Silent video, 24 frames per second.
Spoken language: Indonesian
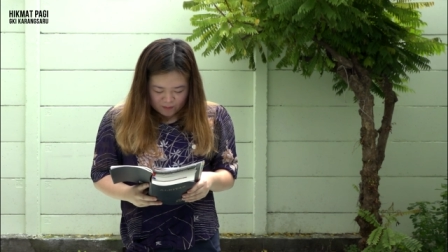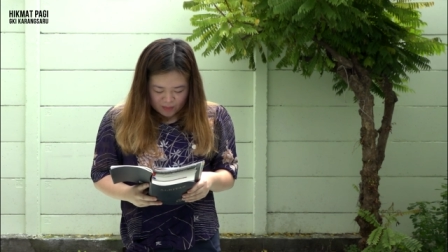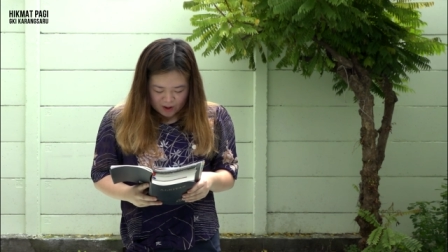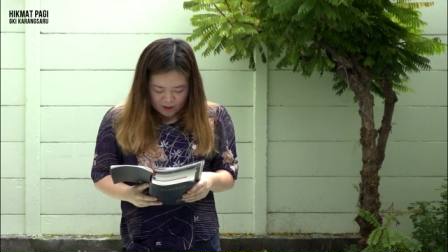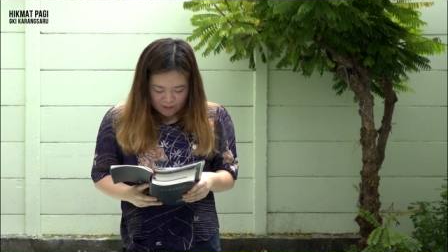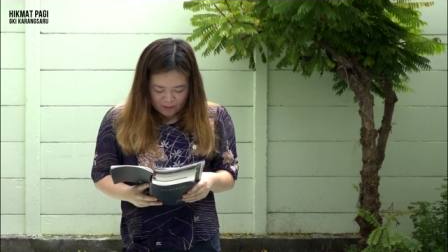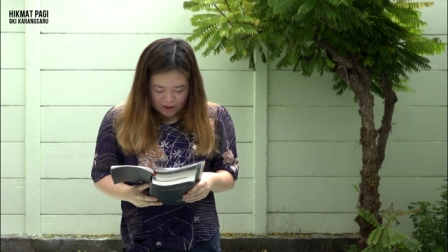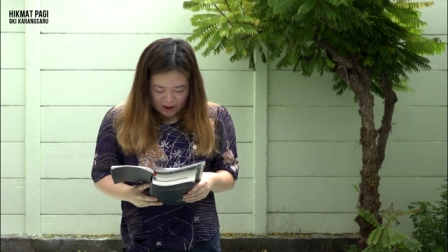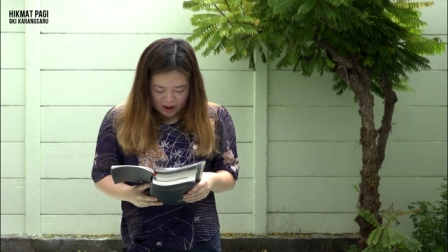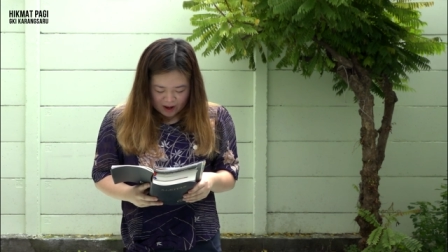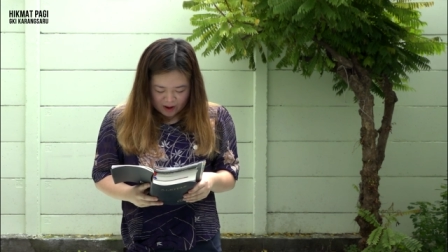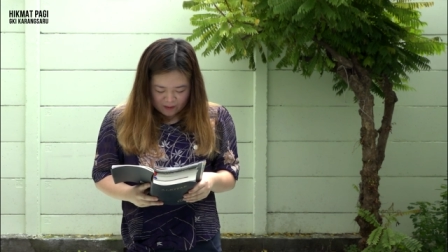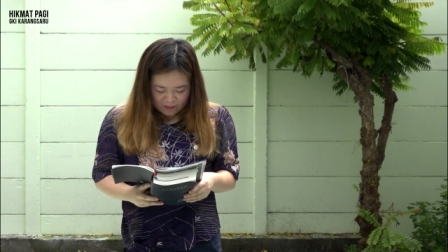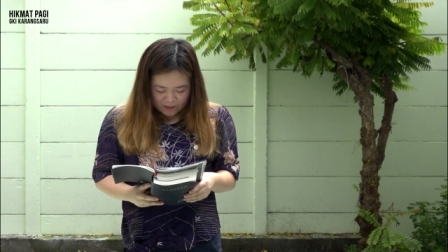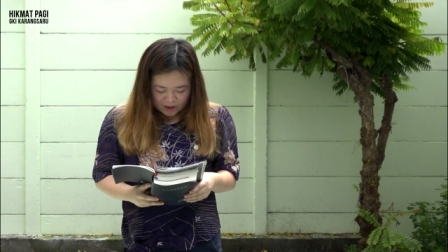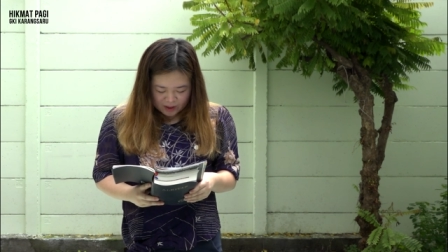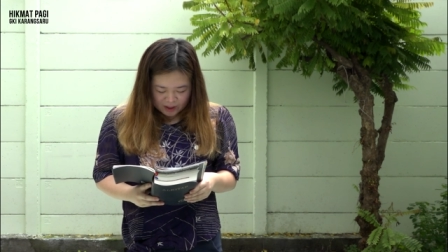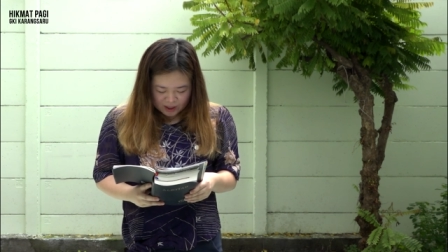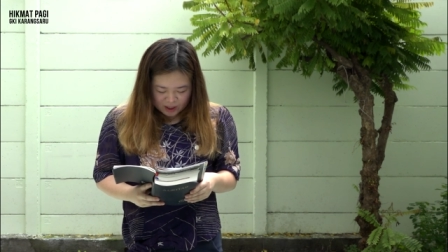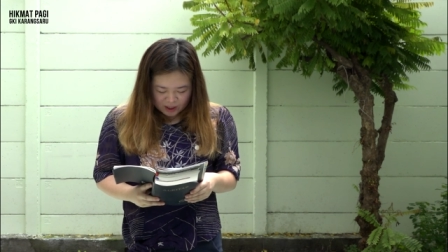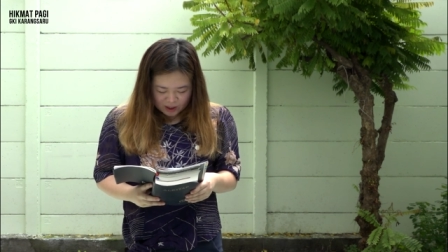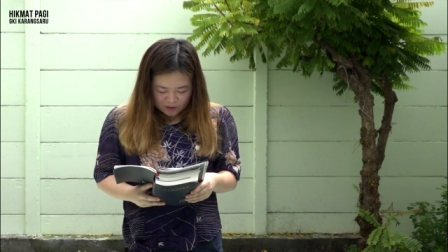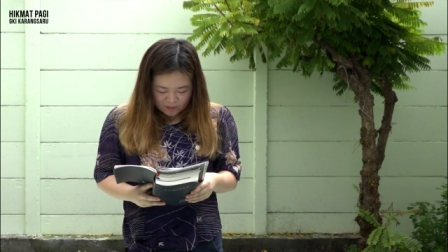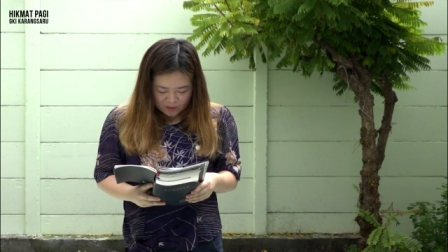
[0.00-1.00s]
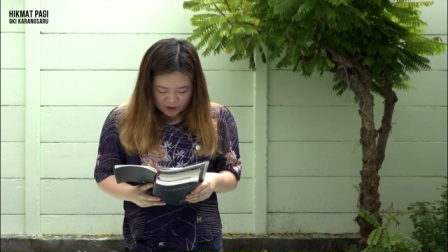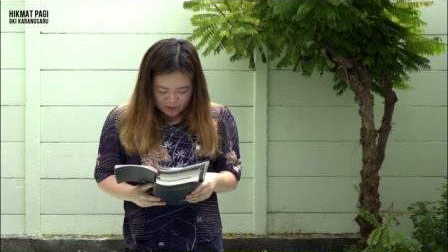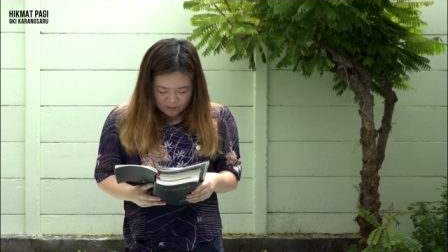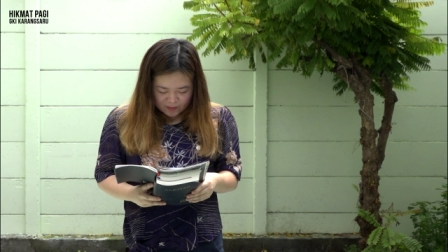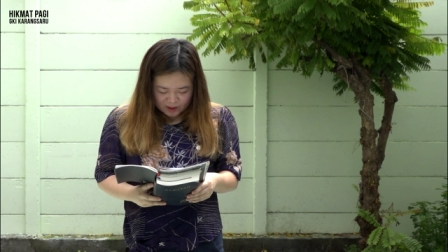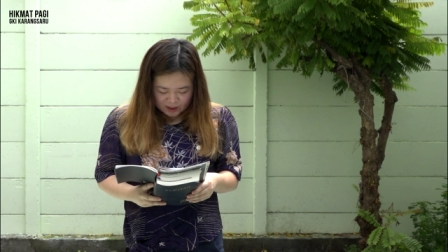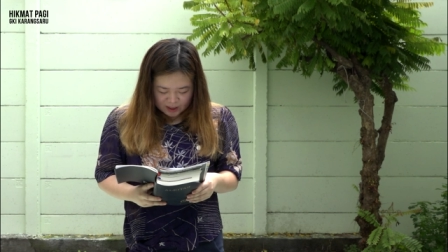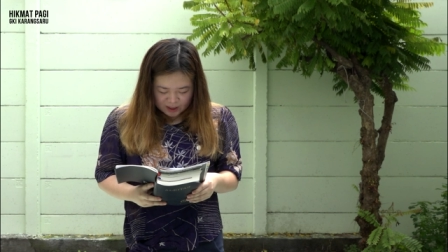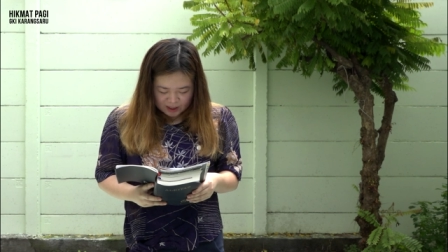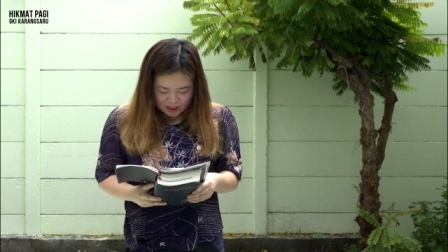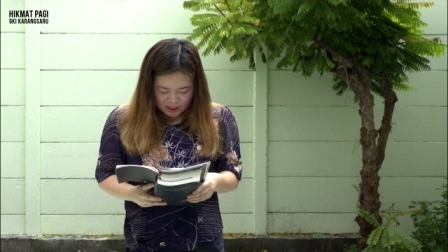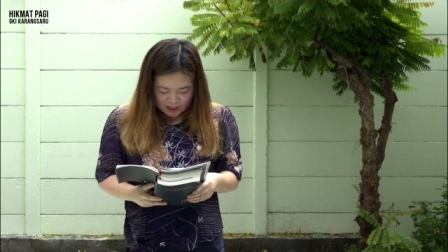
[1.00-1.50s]
Bapak, pada hikmat
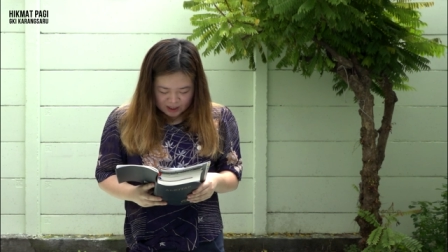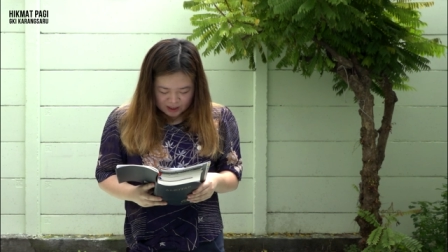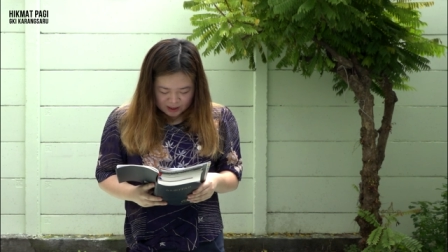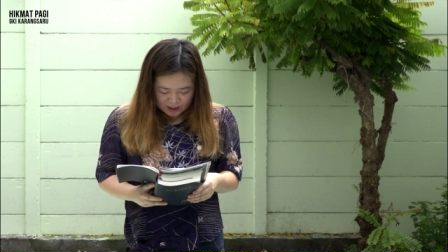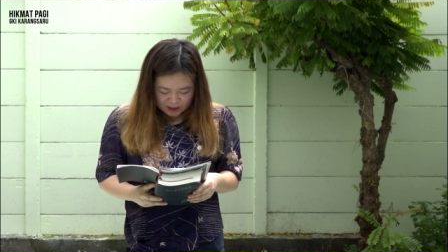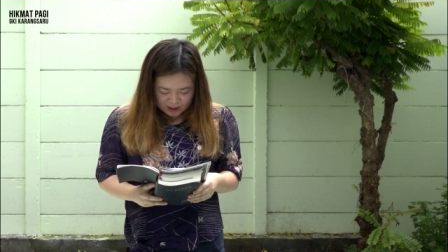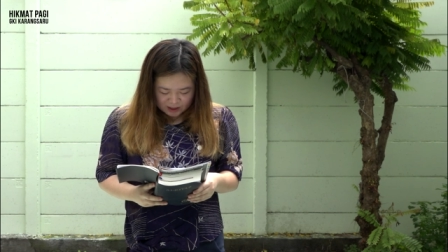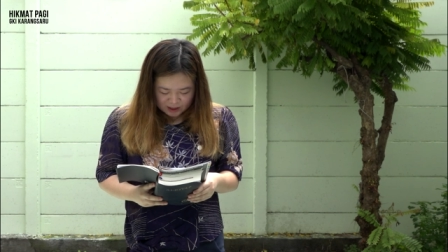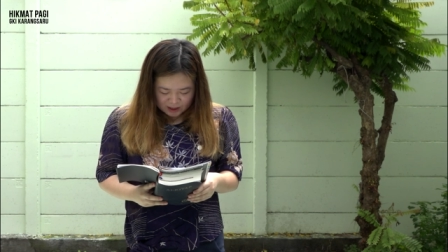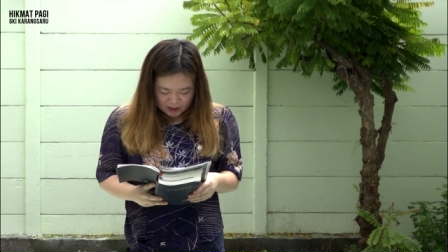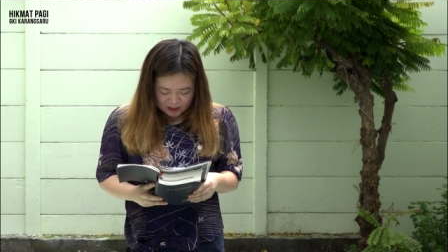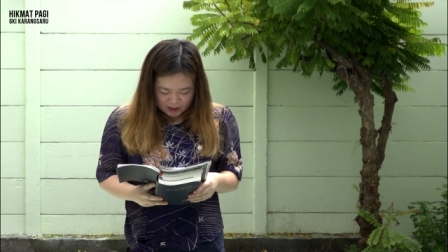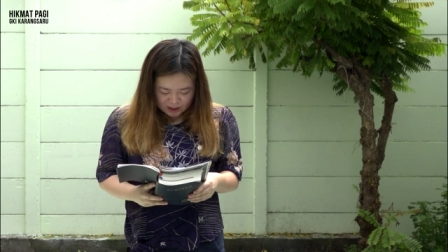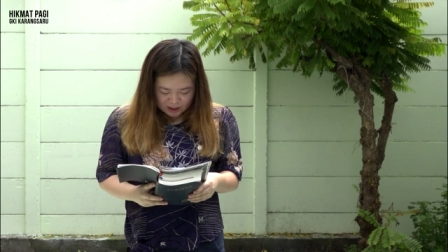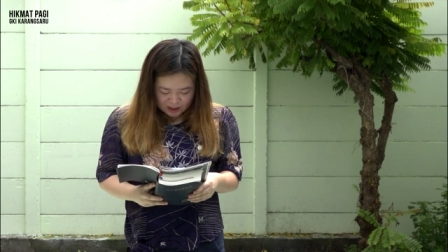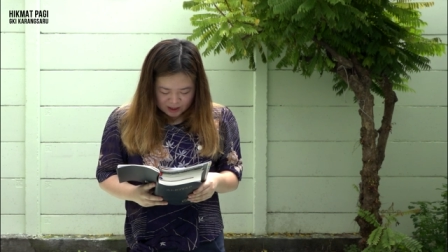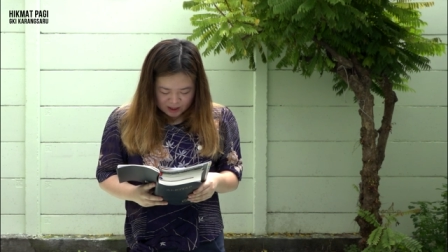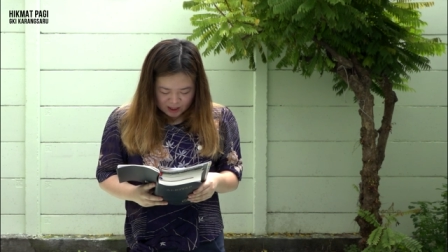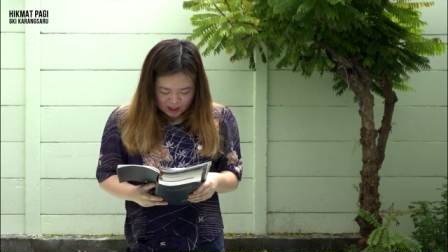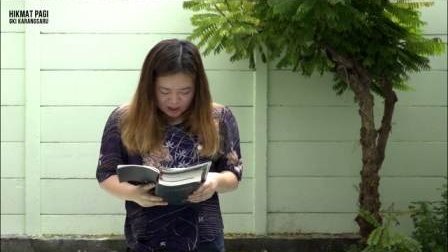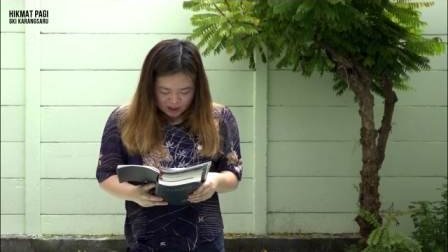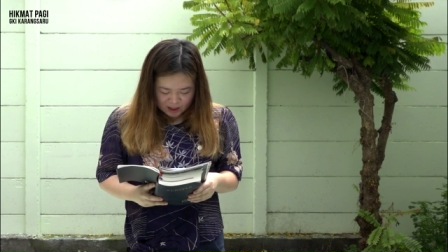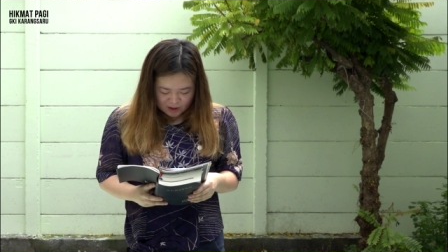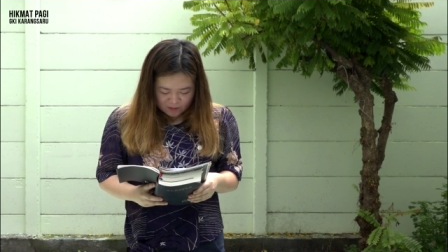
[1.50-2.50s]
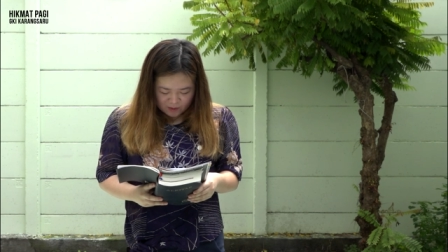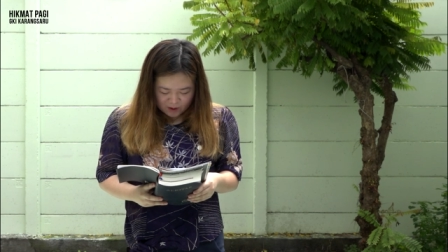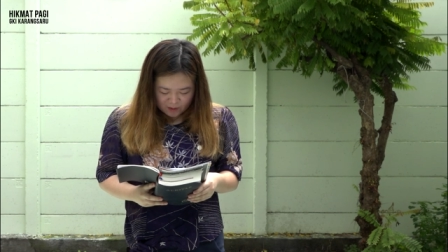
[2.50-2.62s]
pagi kali ini kiranya